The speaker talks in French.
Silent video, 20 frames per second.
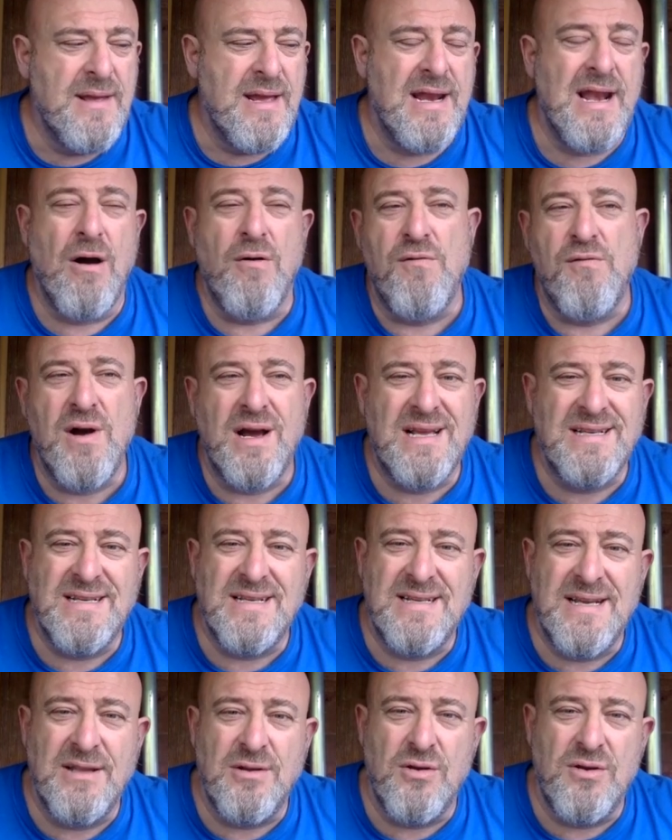Et là, on voit qu'ils
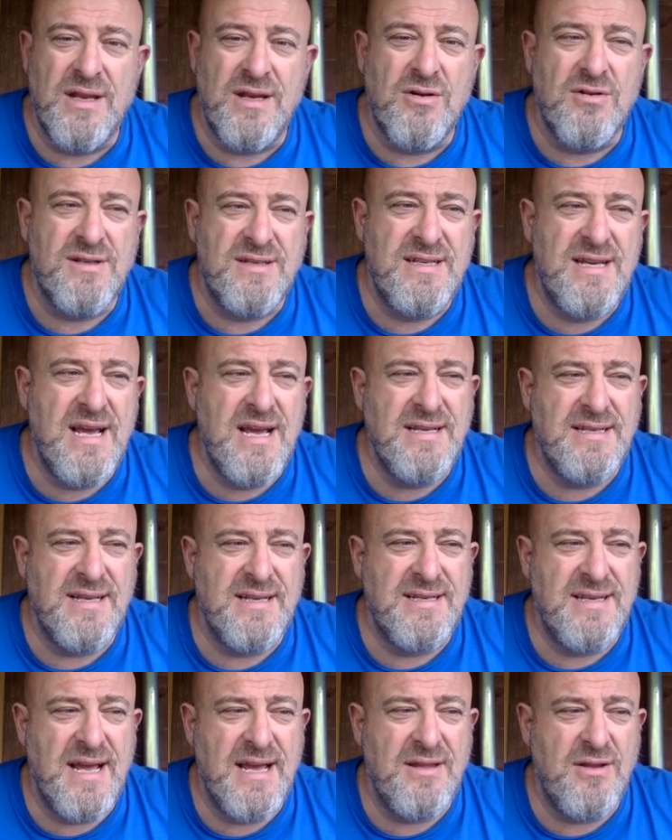essayent de négocier, ils
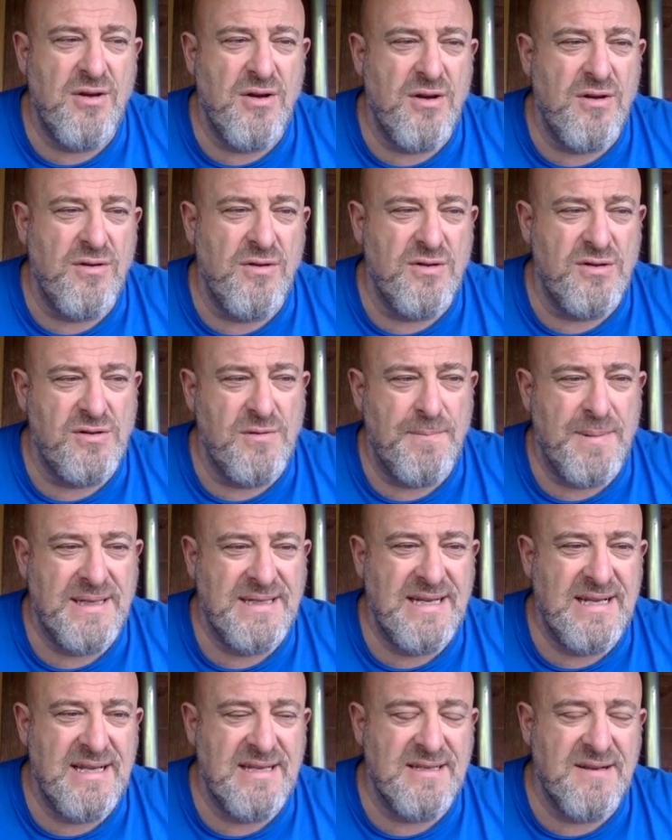essayent de, se
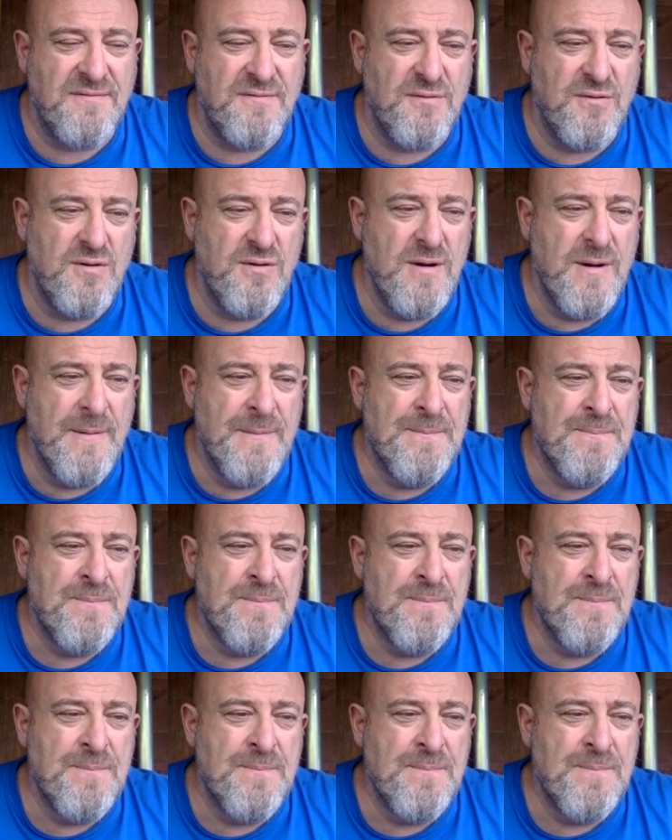passer des infos.